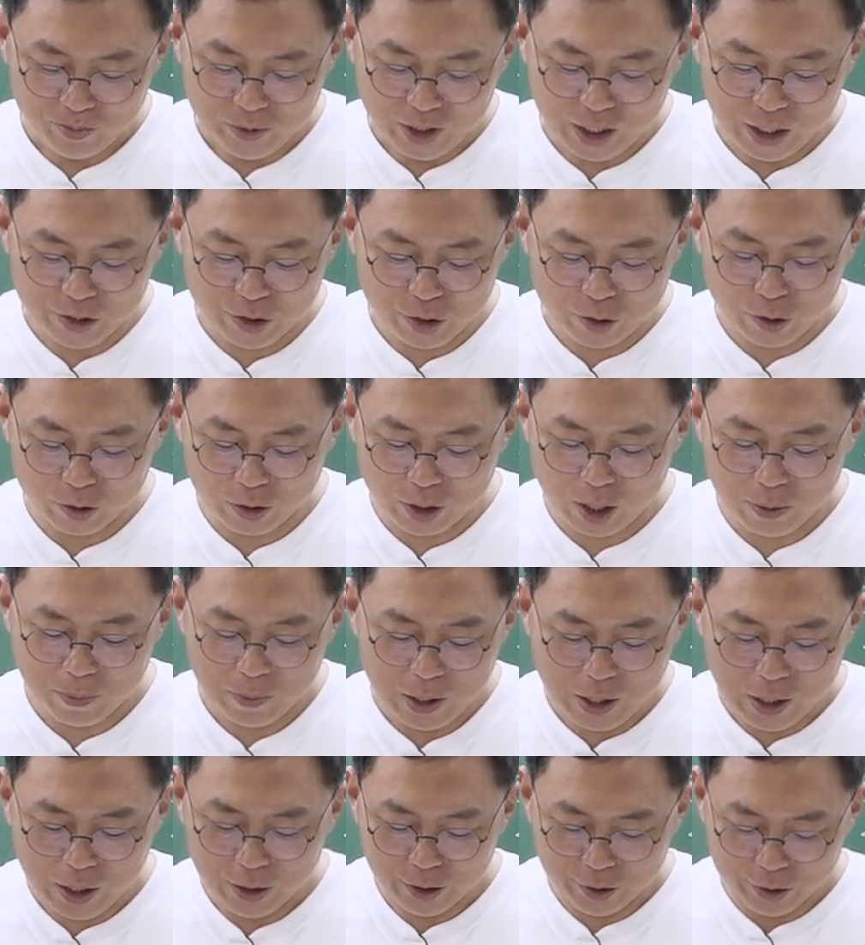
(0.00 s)
그래서
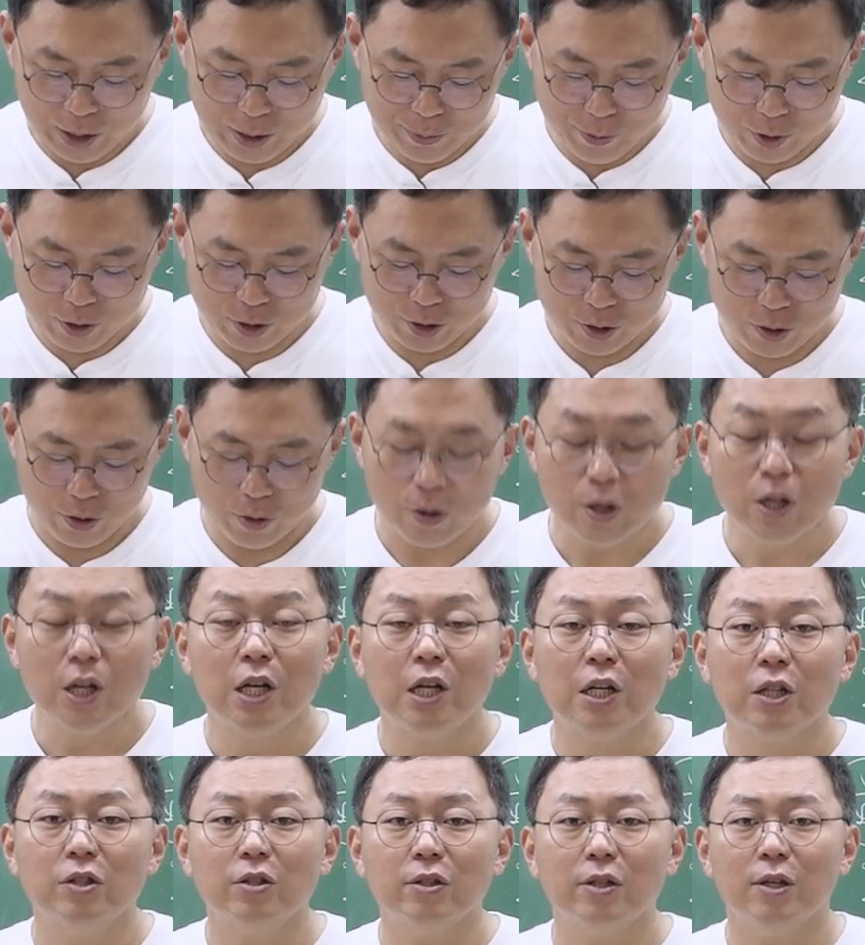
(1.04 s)
정답 1번이죠.
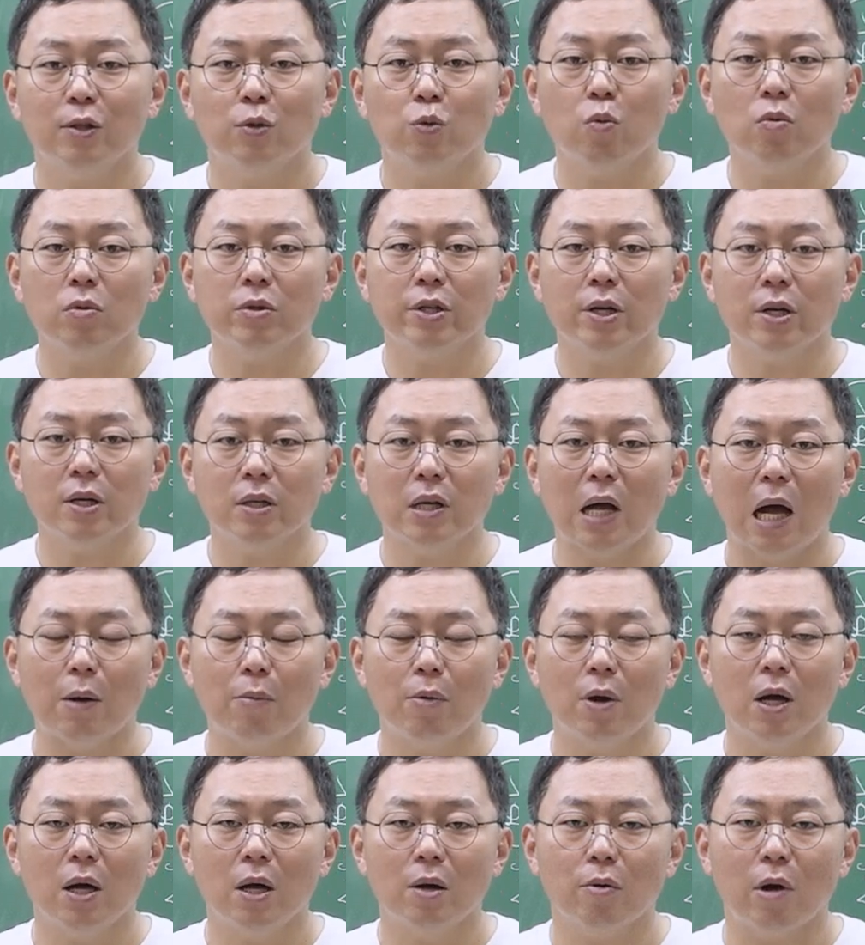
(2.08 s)
특히 통상
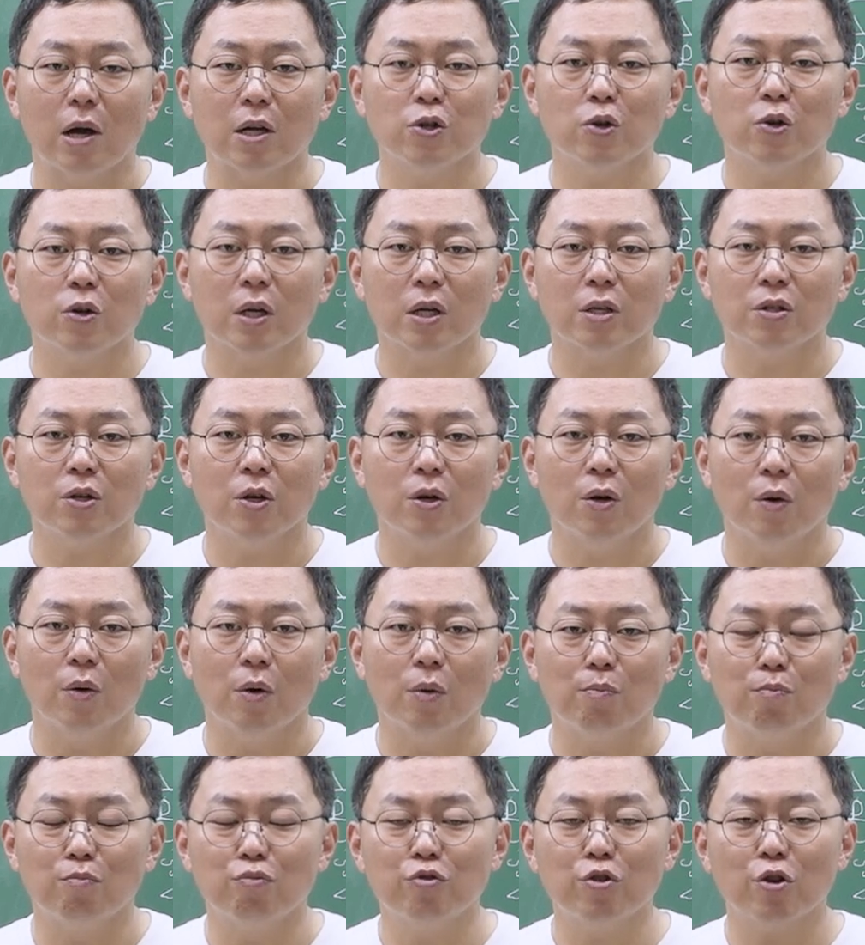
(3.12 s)
강화
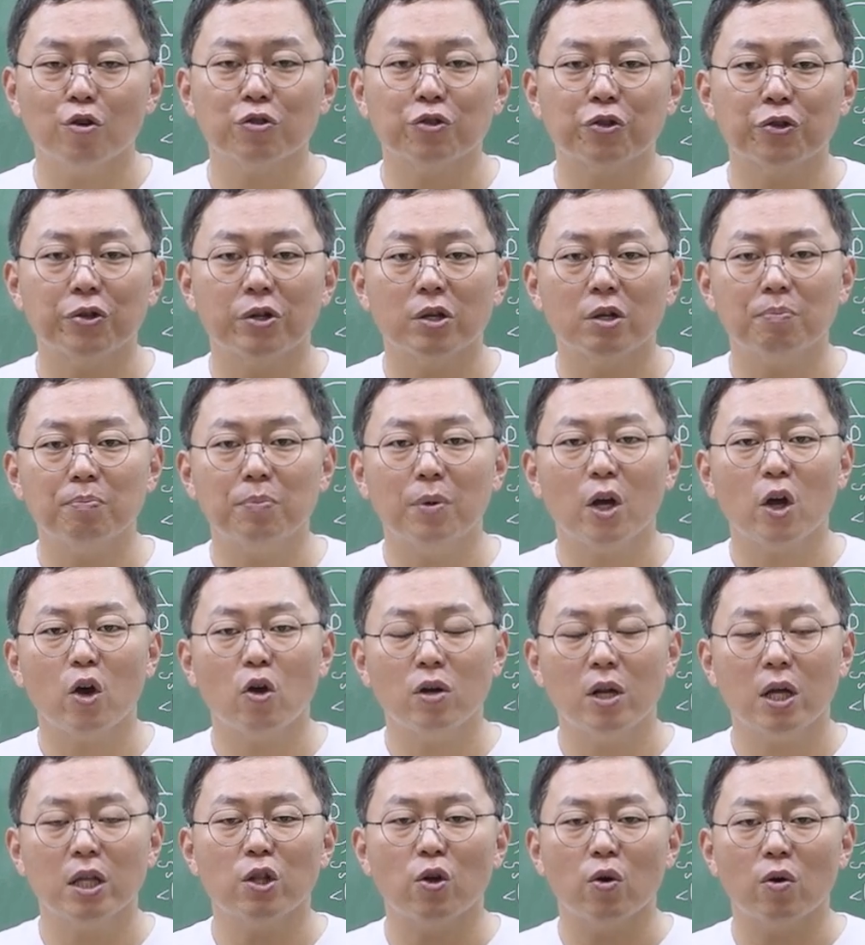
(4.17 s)
과정에서 무역선을
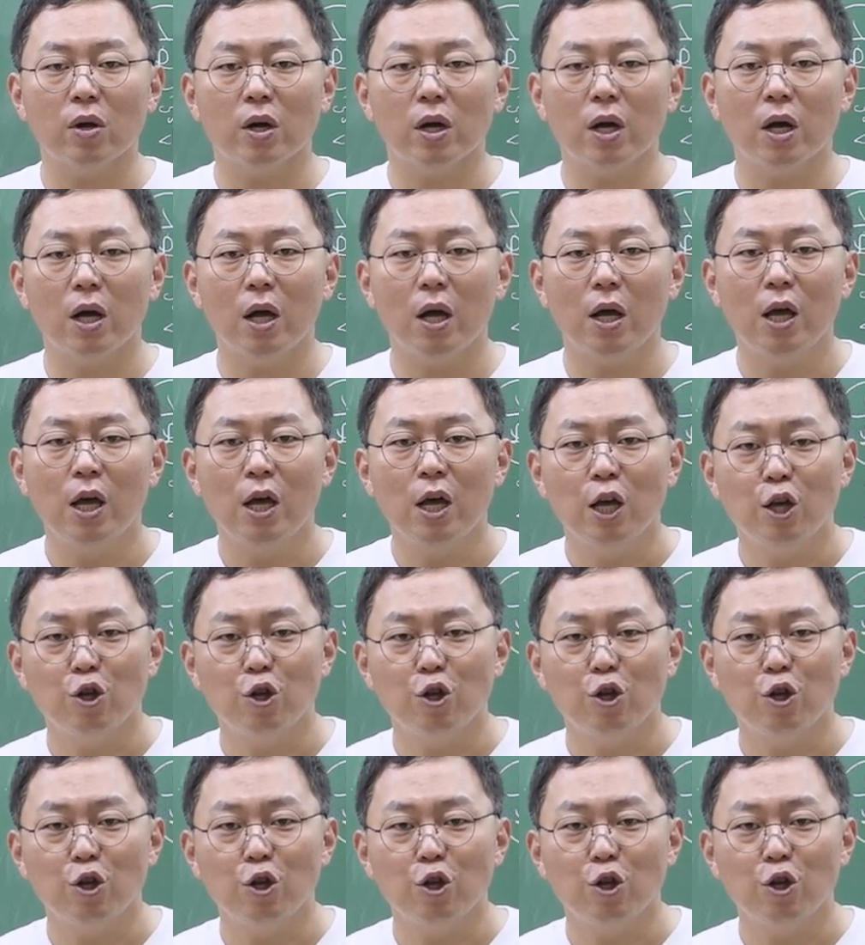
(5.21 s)
파견하던가